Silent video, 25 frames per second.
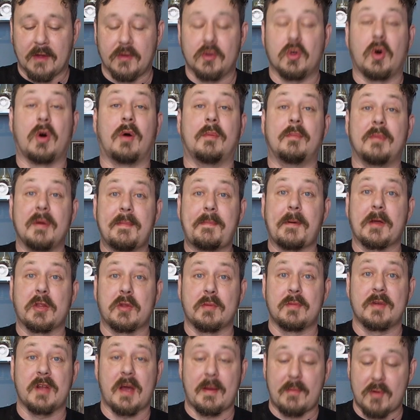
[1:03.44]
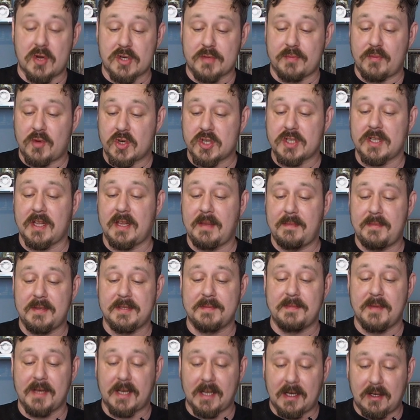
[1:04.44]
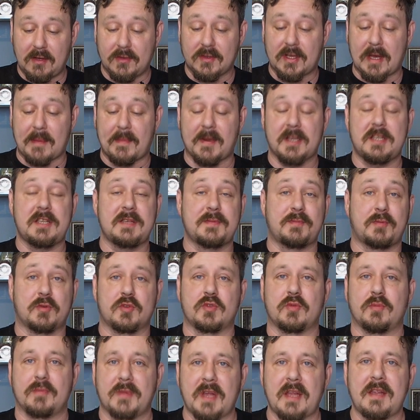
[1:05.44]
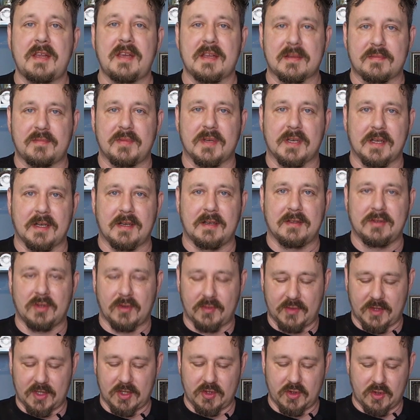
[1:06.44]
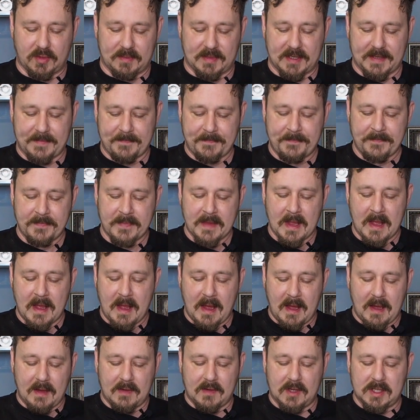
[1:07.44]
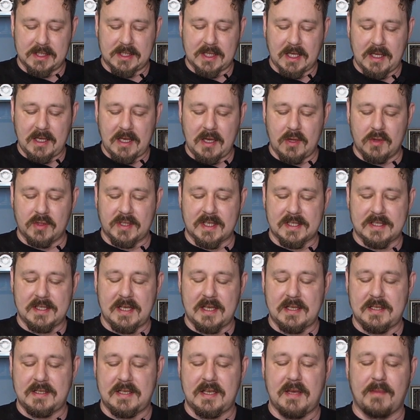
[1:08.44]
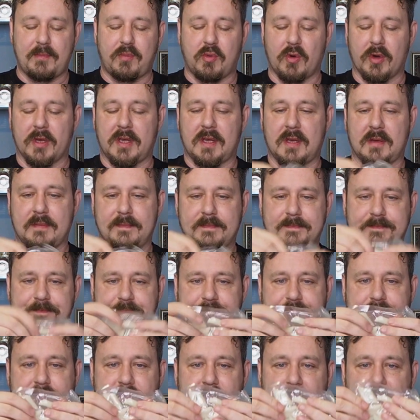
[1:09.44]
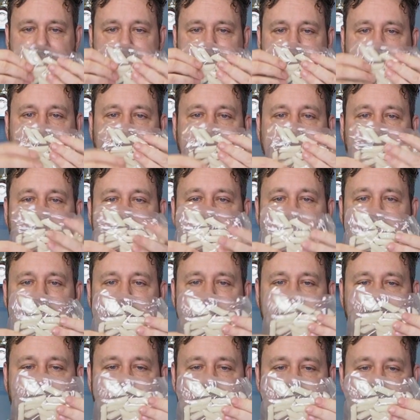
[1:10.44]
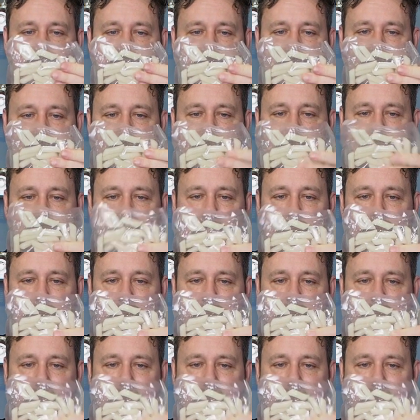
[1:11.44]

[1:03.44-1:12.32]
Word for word: Но мы подумали, а может можно и без микроволновки обойтись, потому что у меня нет микроволновки дома. Вот такие у нас есть япоки. Стандартные совершенно вот для